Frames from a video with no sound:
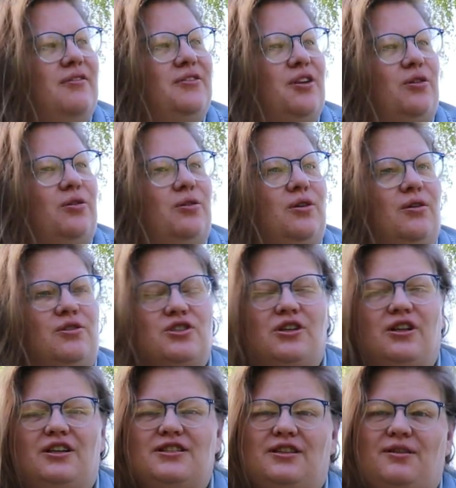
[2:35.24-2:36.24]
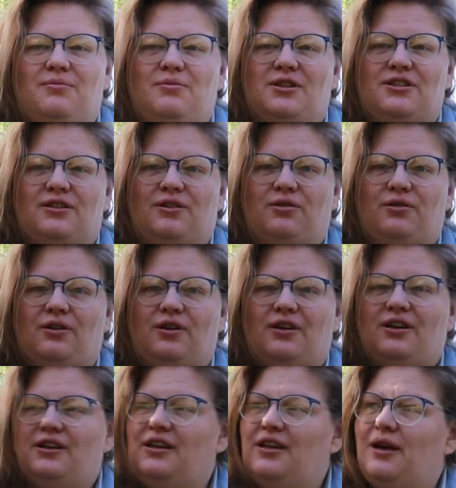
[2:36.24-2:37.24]
в такое очень классное место,
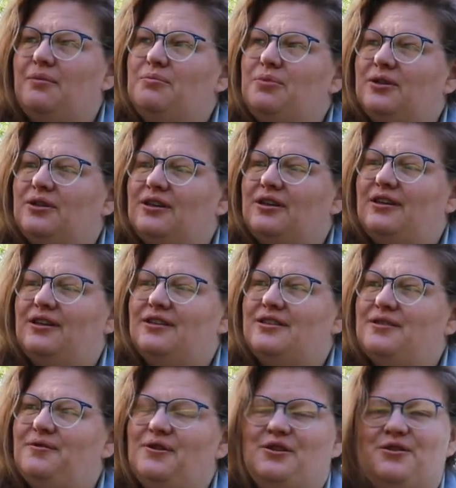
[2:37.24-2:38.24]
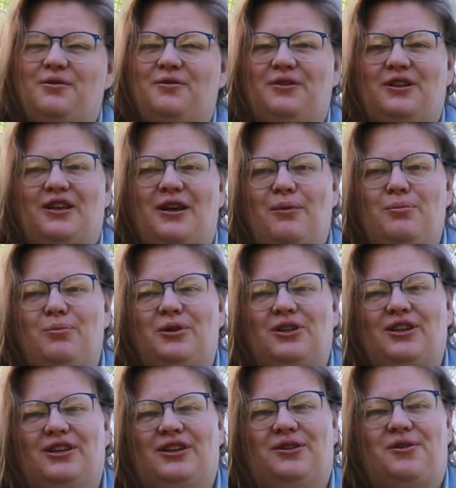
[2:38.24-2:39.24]
такой кемпинг, цивилизованный
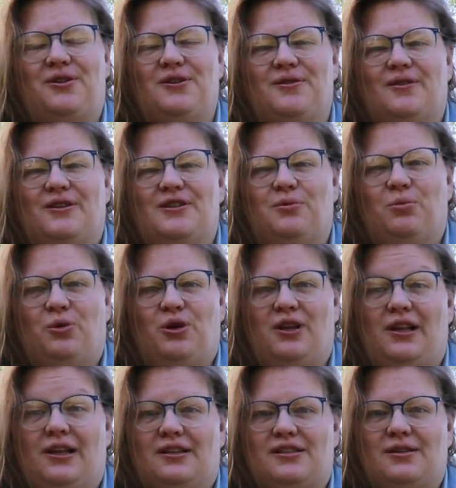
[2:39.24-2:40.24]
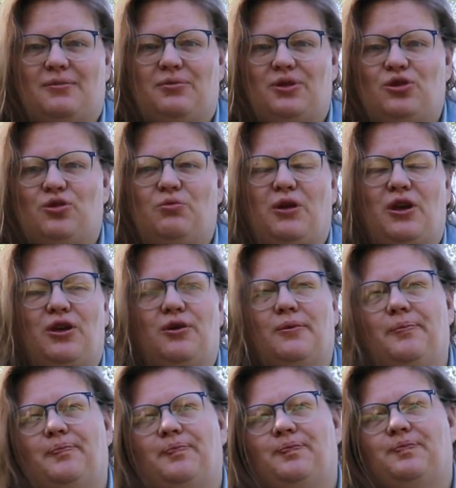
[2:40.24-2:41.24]
кемпинг, который называется «Море леса» под
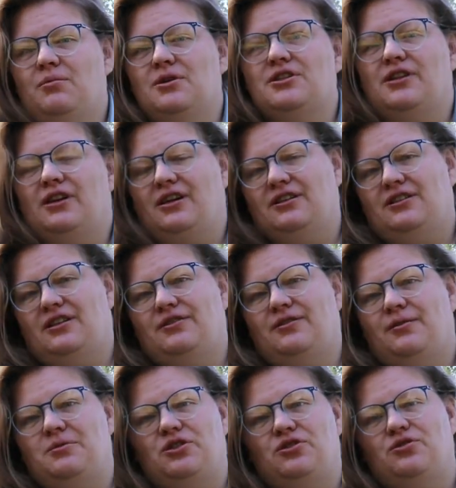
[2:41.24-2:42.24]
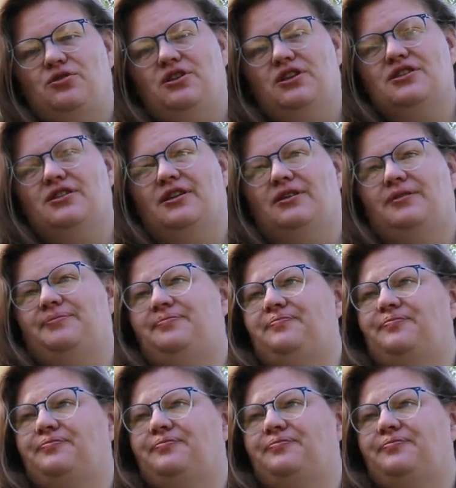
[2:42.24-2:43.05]
Тюменью. Место оказалось вообще чудесное.